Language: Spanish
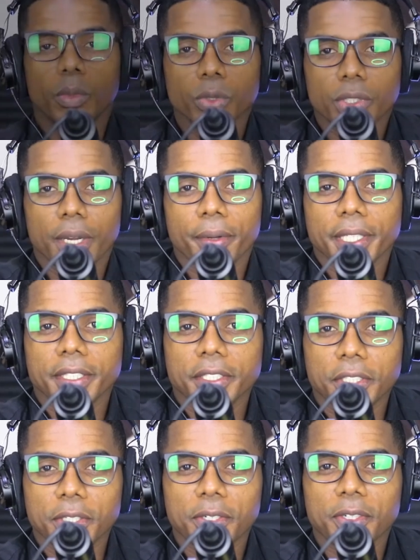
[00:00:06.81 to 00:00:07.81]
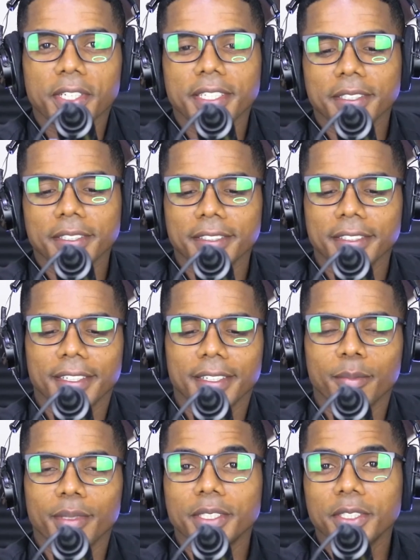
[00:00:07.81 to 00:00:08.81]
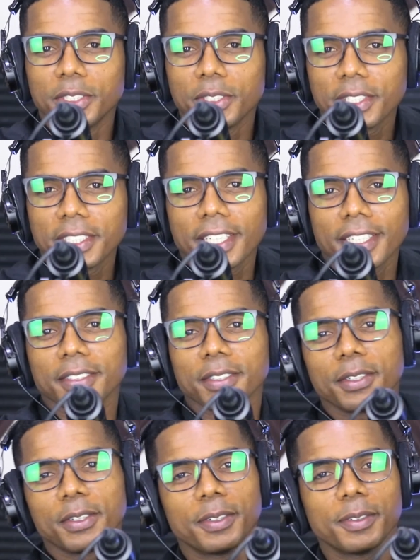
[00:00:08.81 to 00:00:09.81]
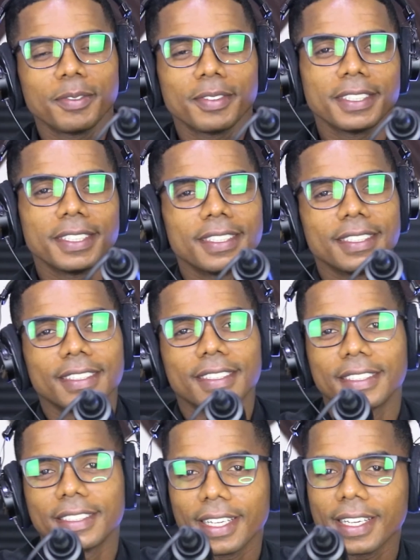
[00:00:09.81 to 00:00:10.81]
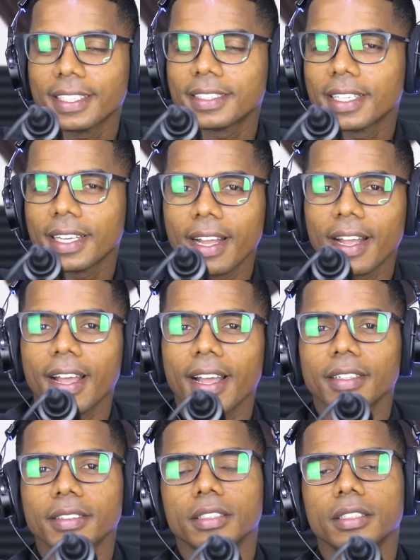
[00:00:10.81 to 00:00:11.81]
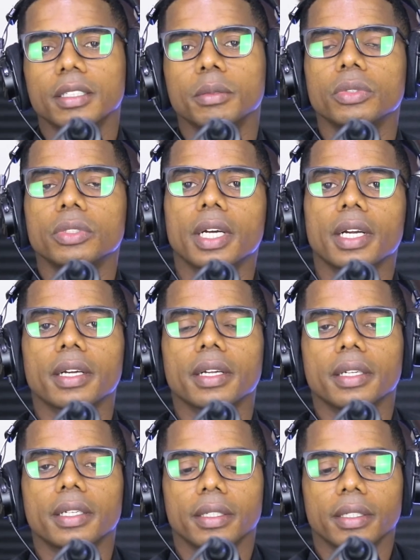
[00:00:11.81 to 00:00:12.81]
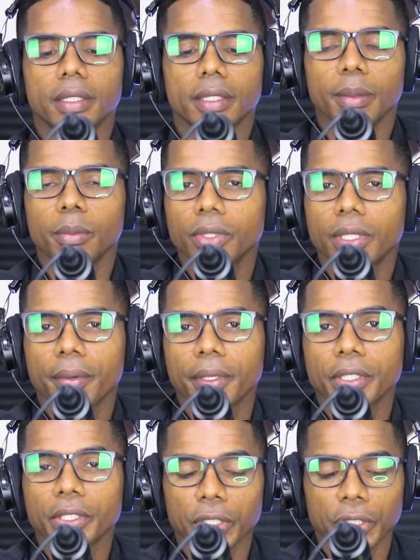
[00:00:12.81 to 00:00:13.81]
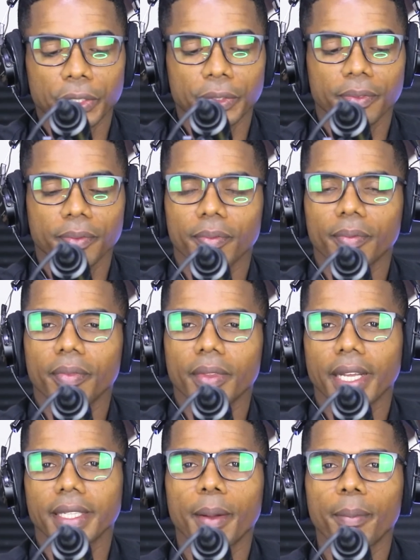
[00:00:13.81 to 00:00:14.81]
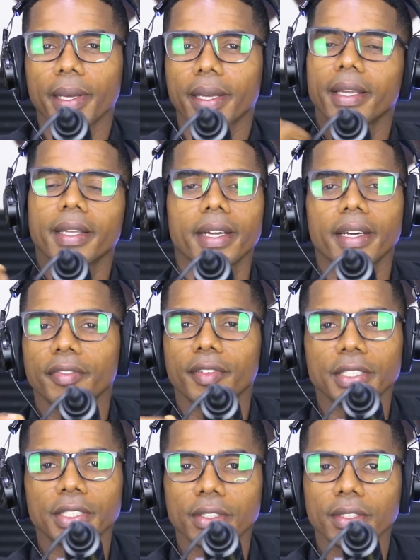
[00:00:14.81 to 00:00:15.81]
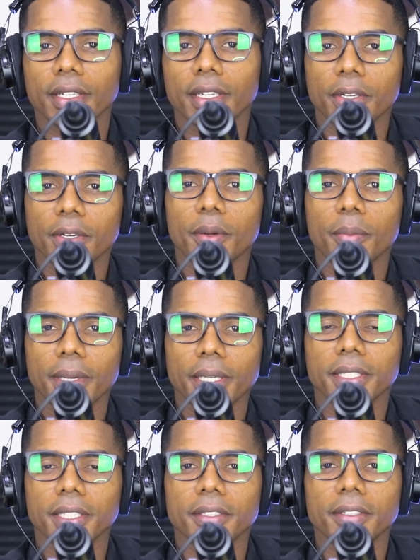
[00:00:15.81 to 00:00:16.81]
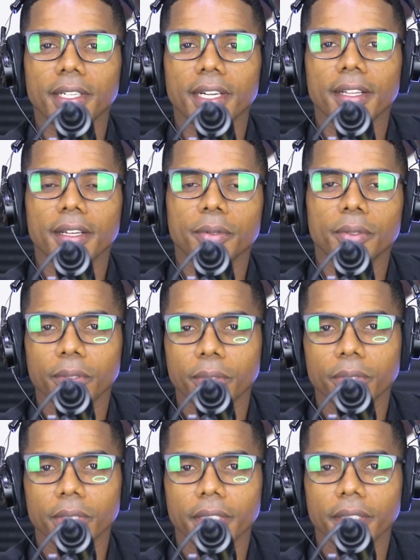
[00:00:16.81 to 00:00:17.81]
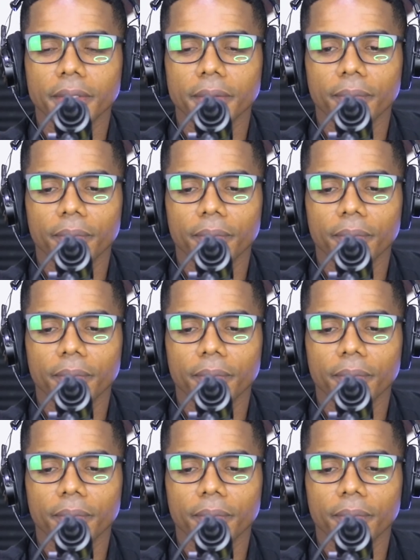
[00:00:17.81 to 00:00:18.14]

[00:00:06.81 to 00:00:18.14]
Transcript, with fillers: Muchas bendiciones, bendiciones a todos. Sé que será de mucha, bendición esta pequeña reflexión que quiero compartir con cada uno de ustedes.